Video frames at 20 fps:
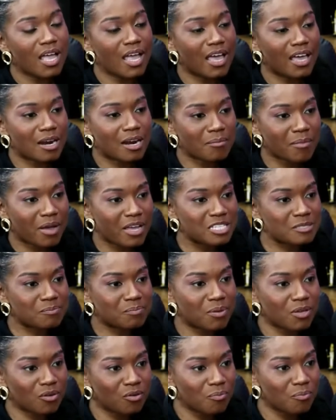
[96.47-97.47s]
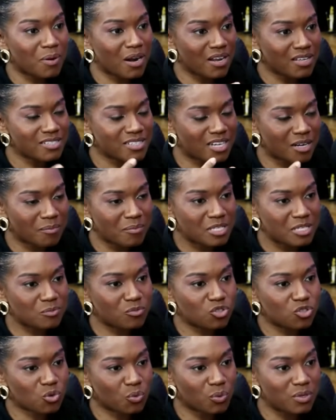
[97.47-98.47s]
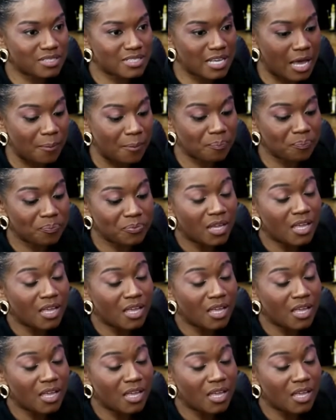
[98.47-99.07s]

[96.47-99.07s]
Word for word: era mais pelo prazer mesmo de cursar.